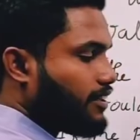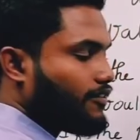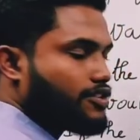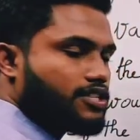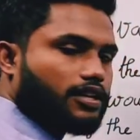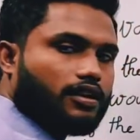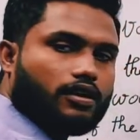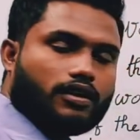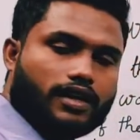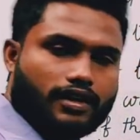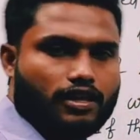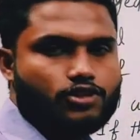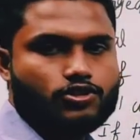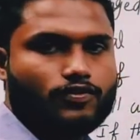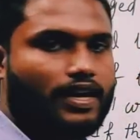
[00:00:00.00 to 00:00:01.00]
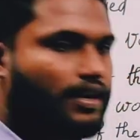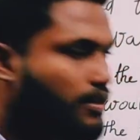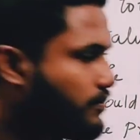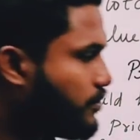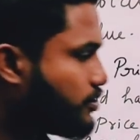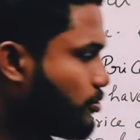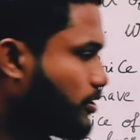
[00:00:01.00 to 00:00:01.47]
என்ன வச்சுக்கலாம் ஏதாச்சும்
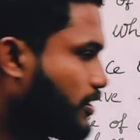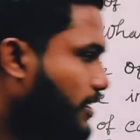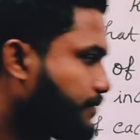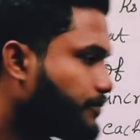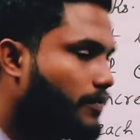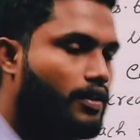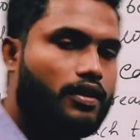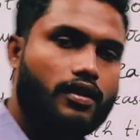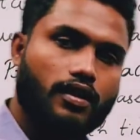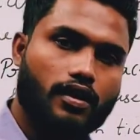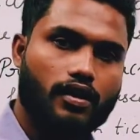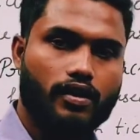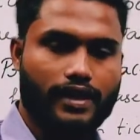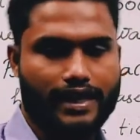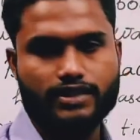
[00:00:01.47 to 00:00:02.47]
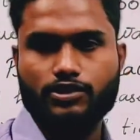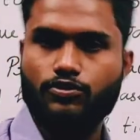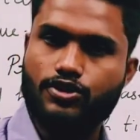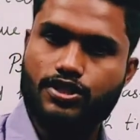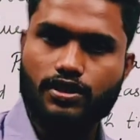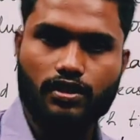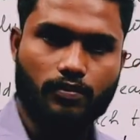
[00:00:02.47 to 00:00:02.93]
வேரியபிள் சொல்லுங்களேன்
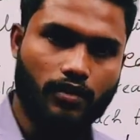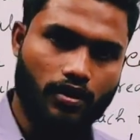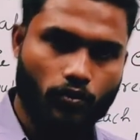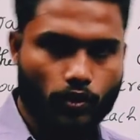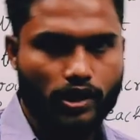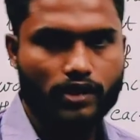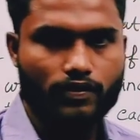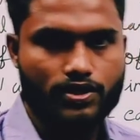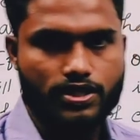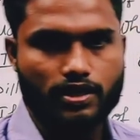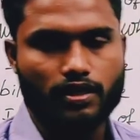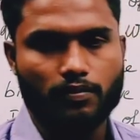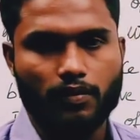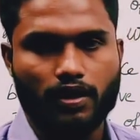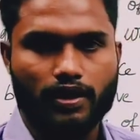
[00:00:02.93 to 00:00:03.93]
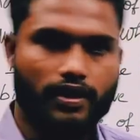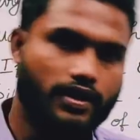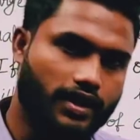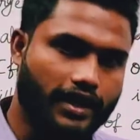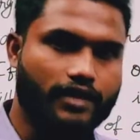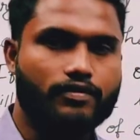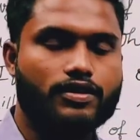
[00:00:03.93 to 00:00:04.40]
எக்ஸ்னு வச்சுக்கலாமா ஒயின்னு வச்சுக்கலாமா இல்லை
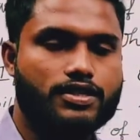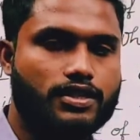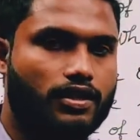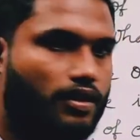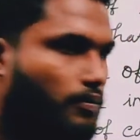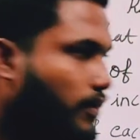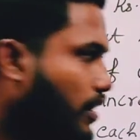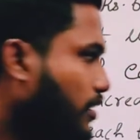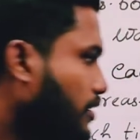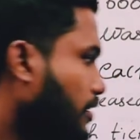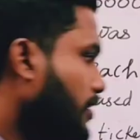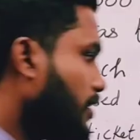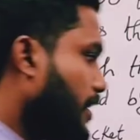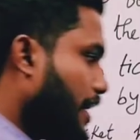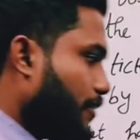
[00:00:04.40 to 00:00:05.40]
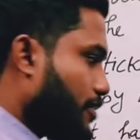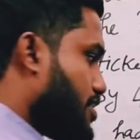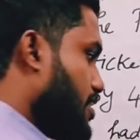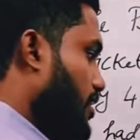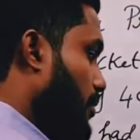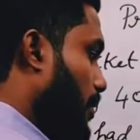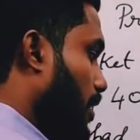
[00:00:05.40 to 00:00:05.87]
டீன்னு வச்சுக்கலாமா டீன்னு
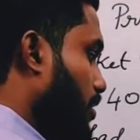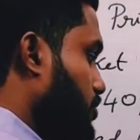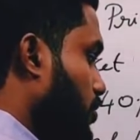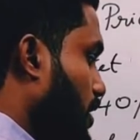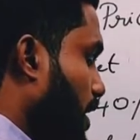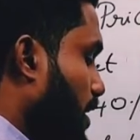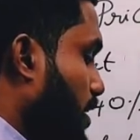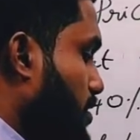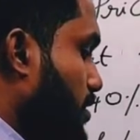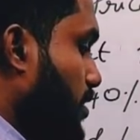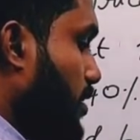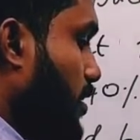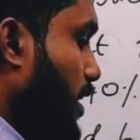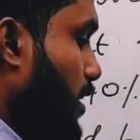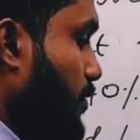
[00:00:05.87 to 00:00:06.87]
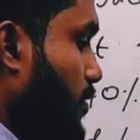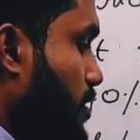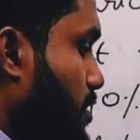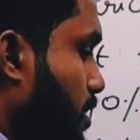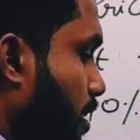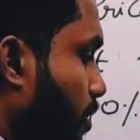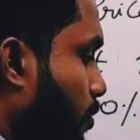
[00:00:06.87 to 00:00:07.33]
வச்சுக்கலாமா ஸோ டிக்கெட்ஸை நான் டீன்னு
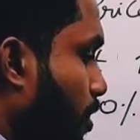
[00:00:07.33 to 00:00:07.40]
வச்சுக்கிறேன்